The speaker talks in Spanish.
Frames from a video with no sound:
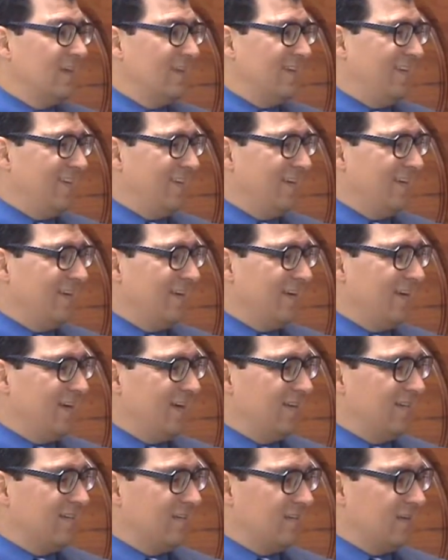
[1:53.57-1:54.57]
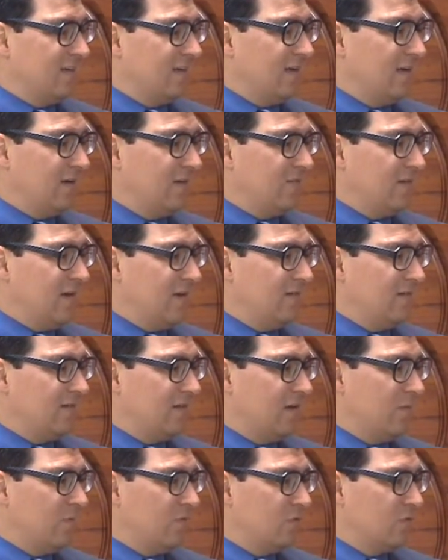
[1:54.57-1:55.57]
y este,
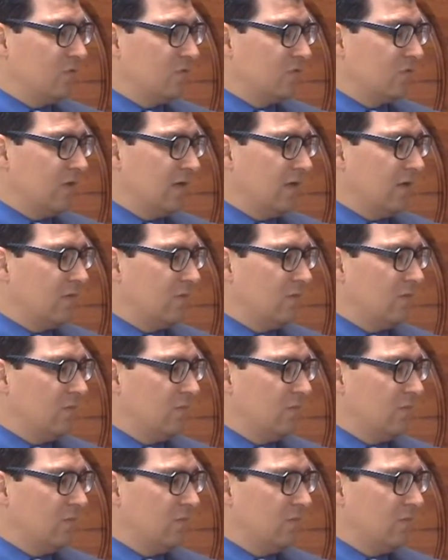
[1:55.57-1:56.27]
realizamos, eh,